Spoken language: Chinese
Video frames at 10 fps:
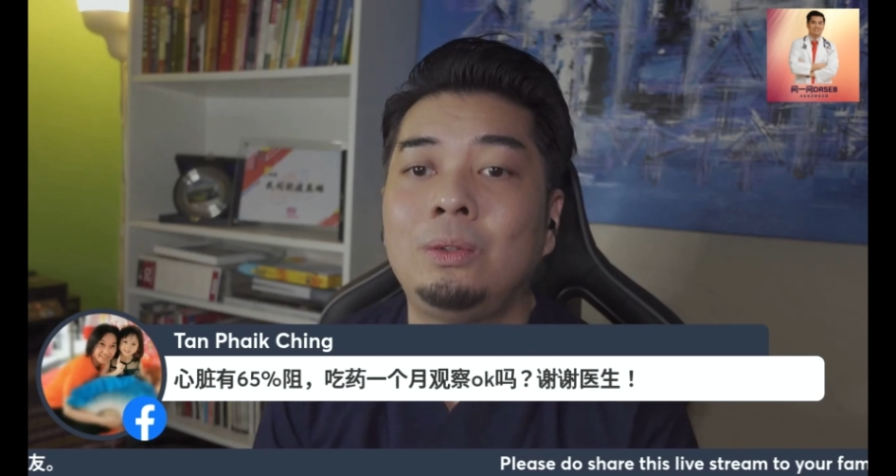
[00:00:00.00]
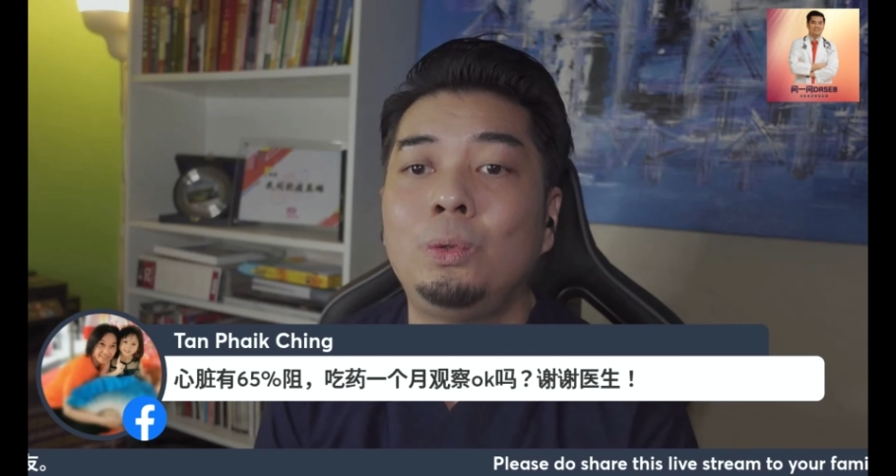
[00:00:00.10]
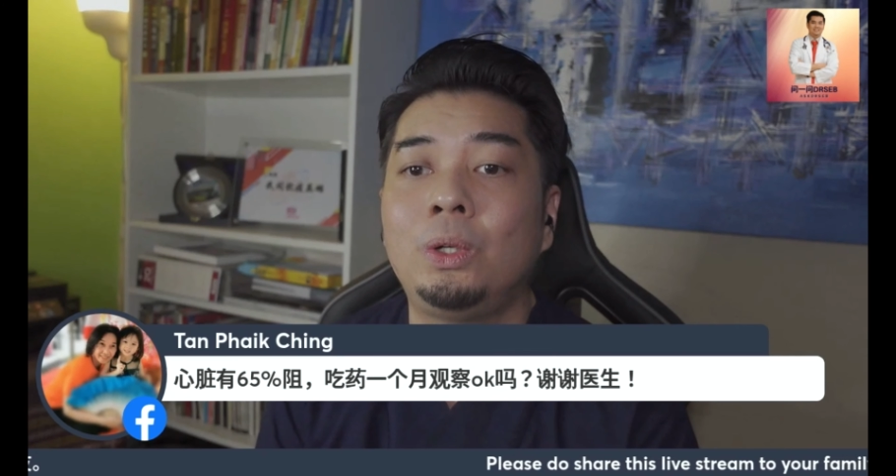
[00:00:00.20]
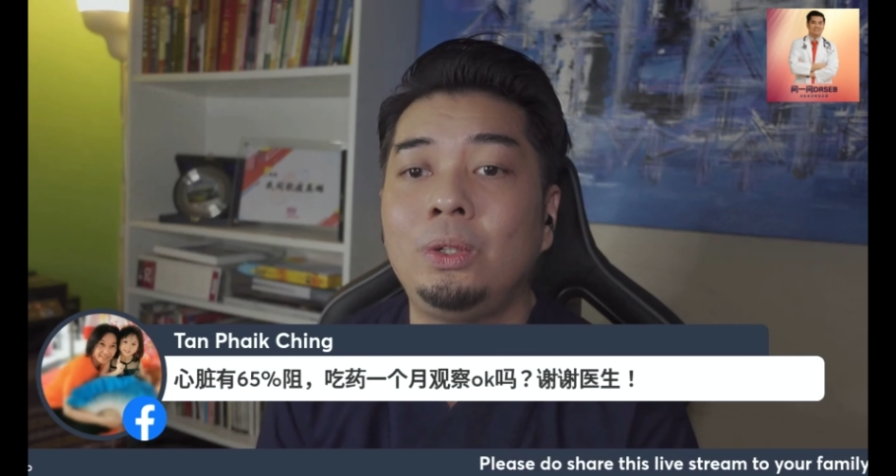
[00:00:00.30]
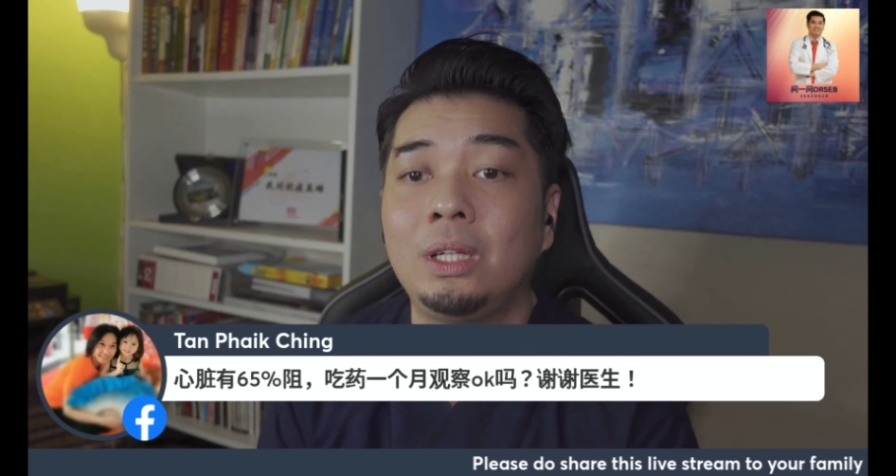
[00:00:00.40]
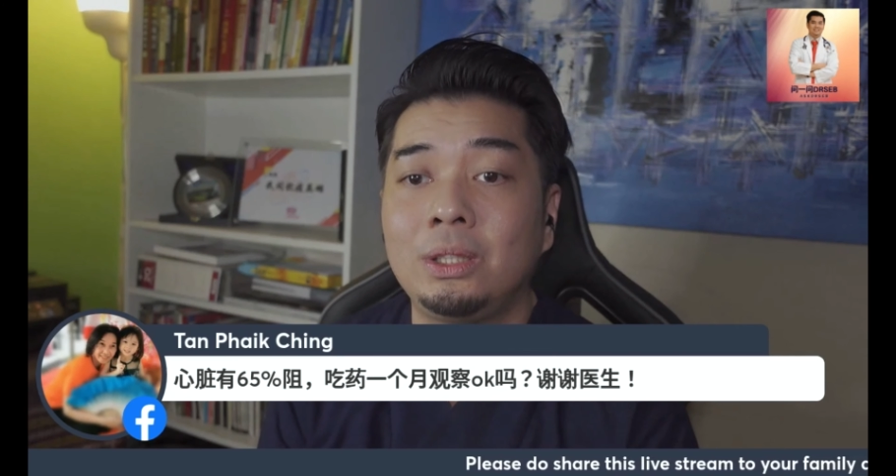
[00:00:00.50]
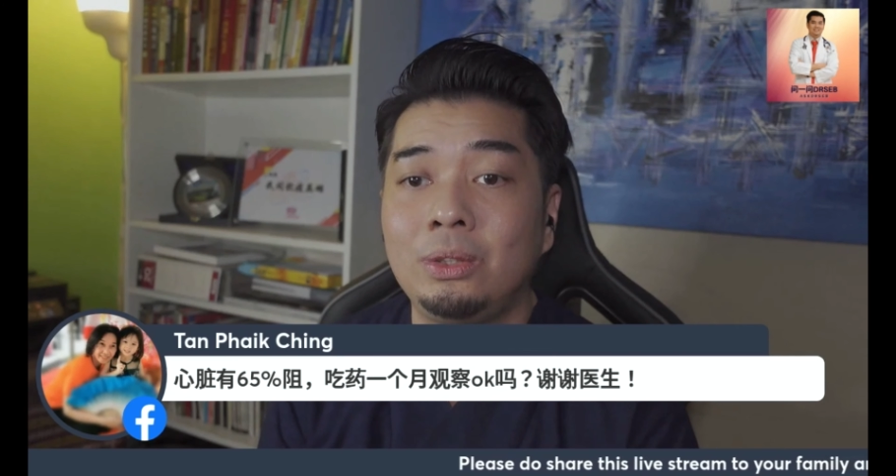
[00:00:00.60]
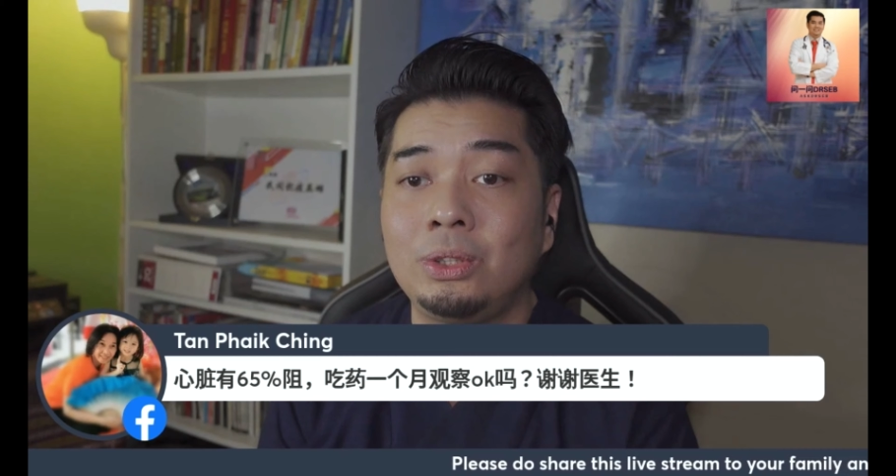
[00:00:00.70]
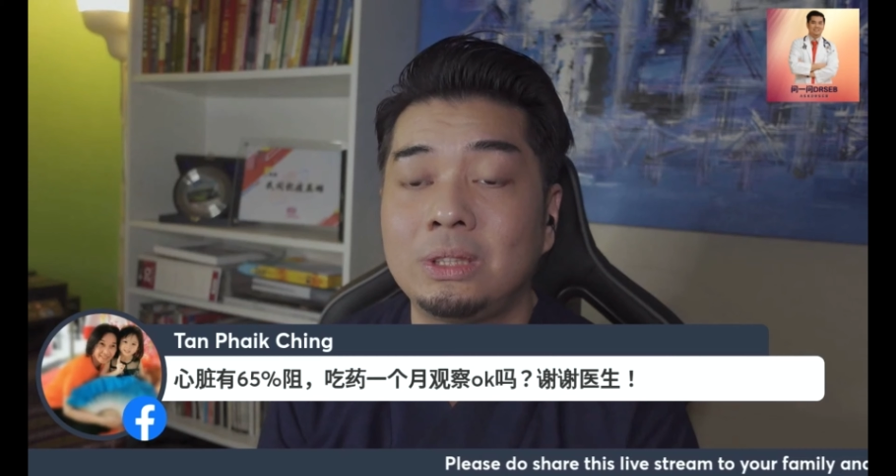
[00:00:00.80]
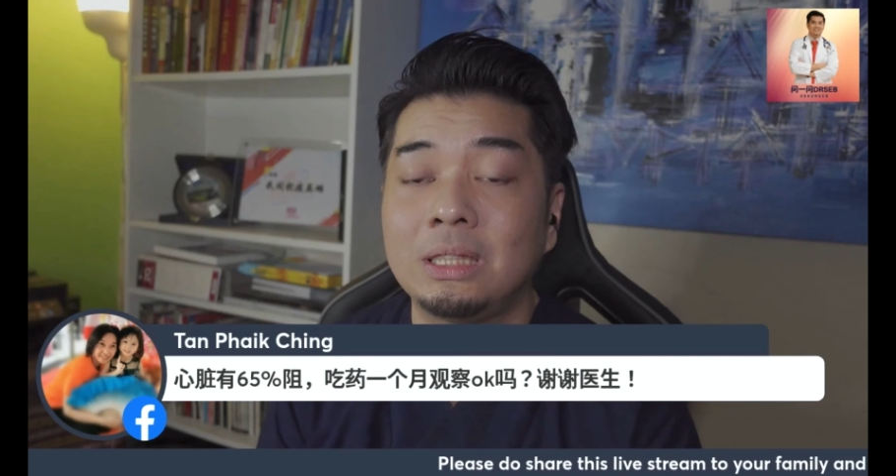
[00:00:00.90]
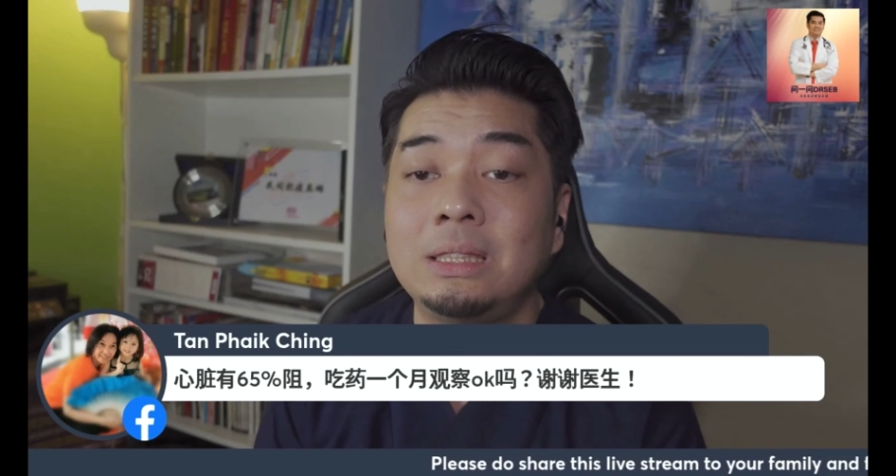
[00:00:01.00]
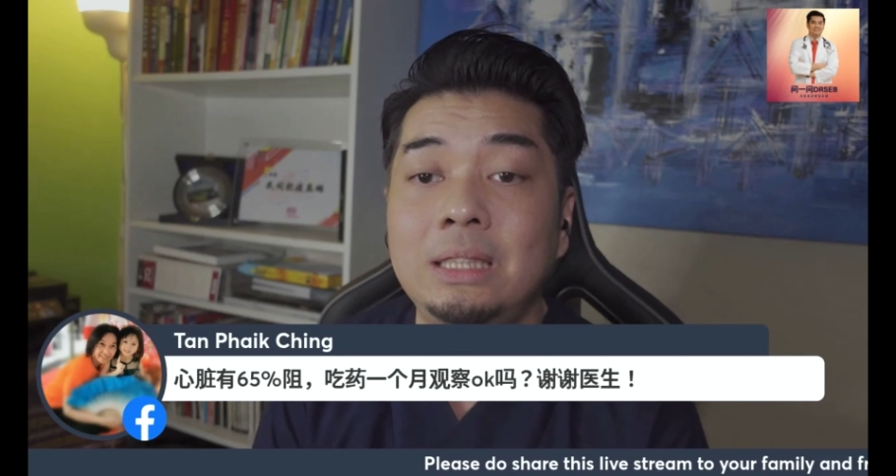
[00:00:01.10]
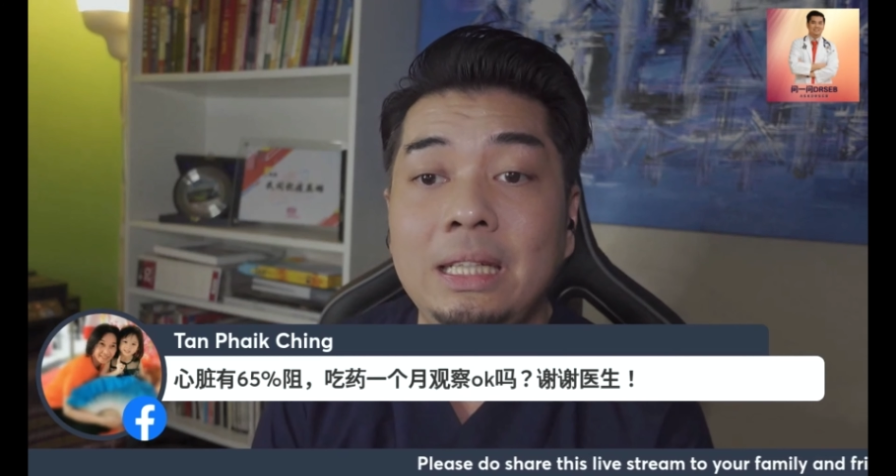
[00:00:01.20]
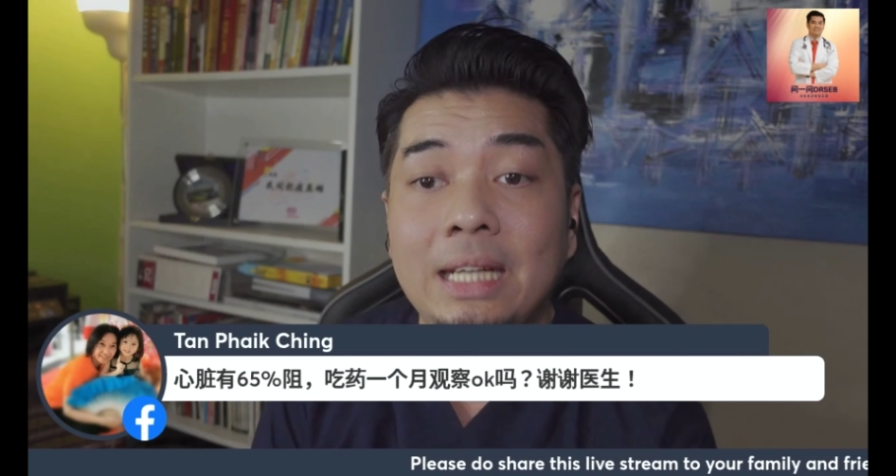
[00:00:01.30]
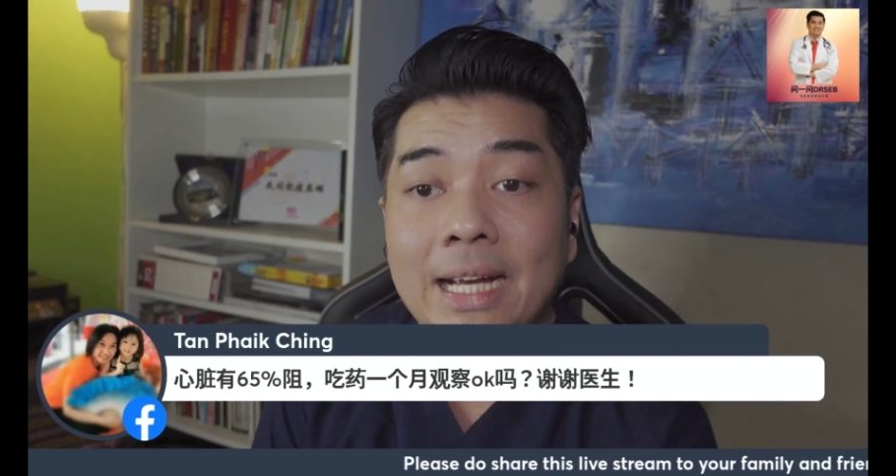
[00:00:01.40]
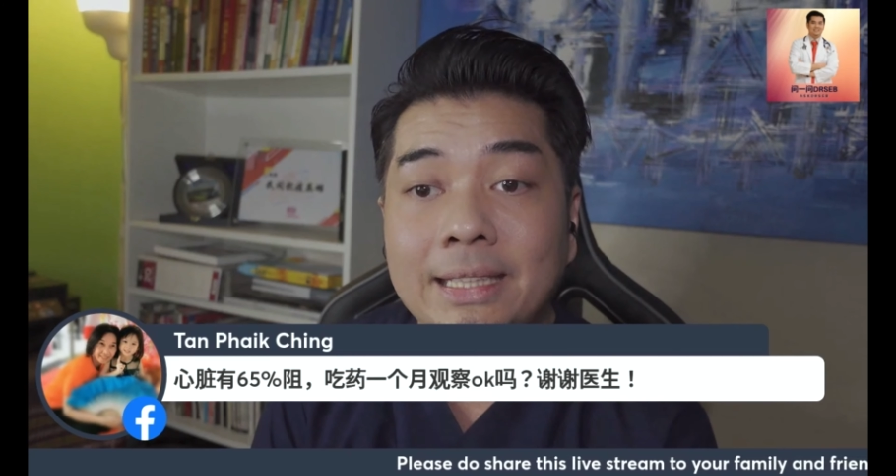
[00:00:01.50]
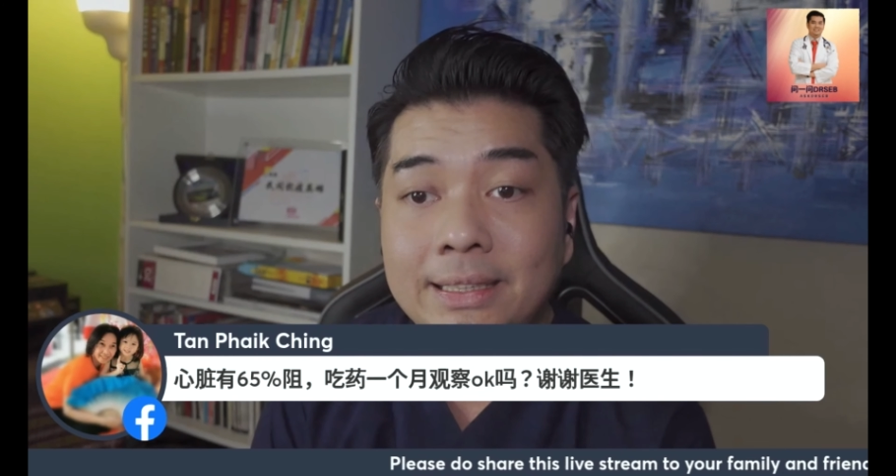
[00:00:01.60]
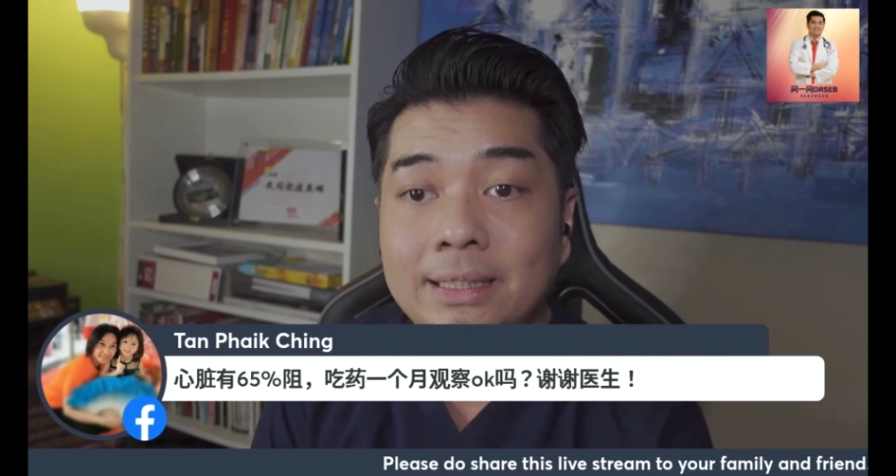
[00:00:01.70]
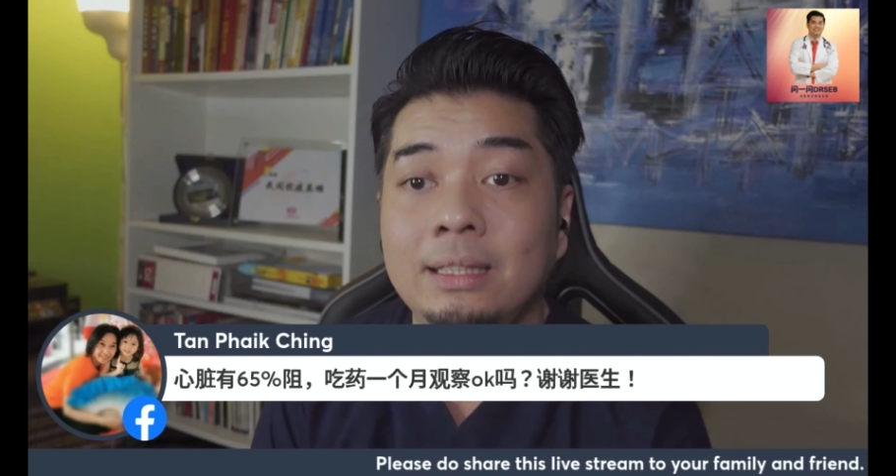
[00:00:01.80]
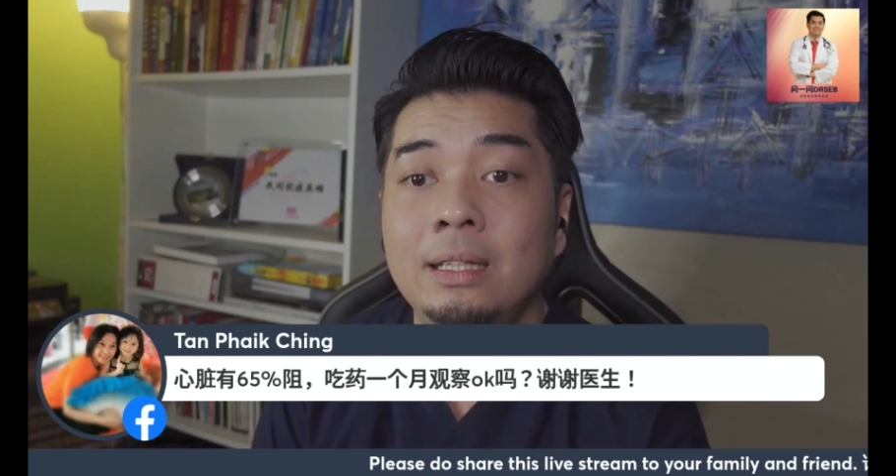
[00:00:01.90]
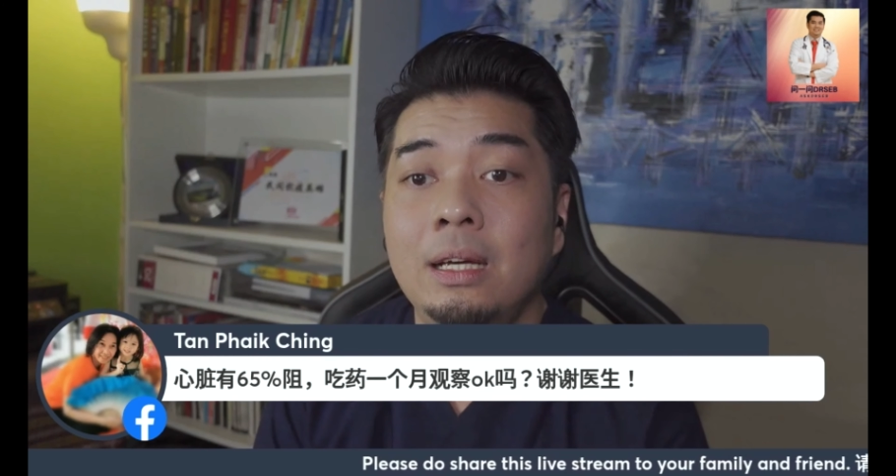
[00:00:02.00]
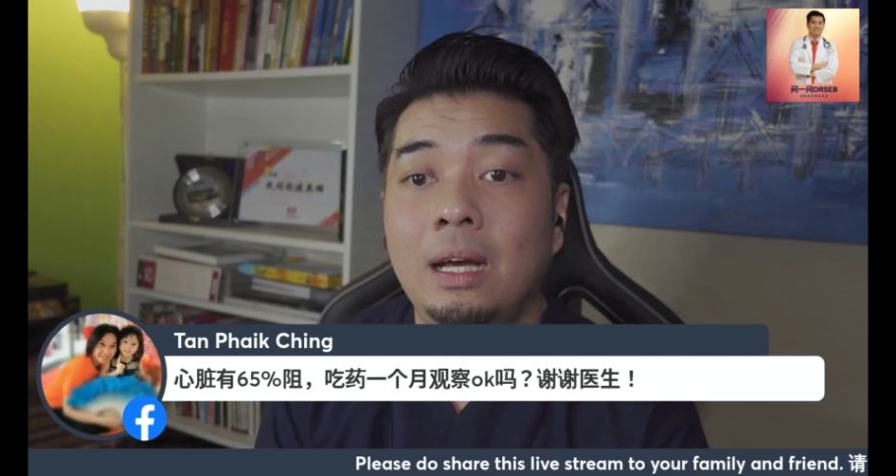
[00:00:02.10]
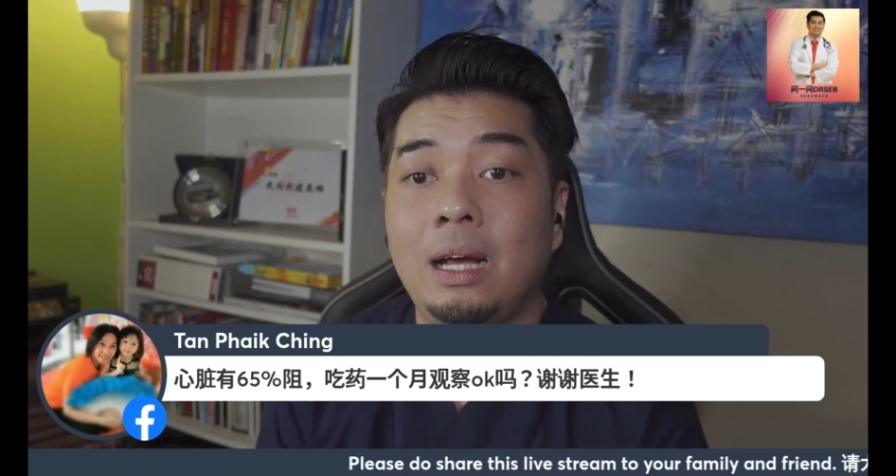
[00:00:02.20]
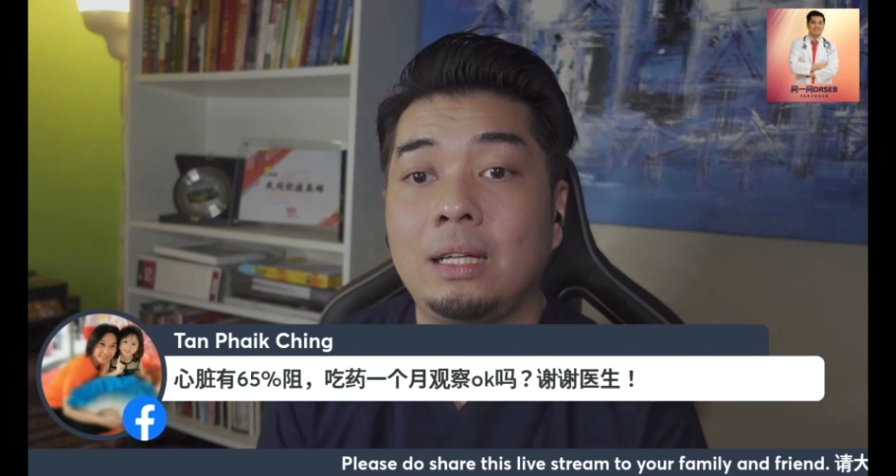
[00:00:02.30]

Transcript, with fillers: 如果有二十六这个是应该是啊，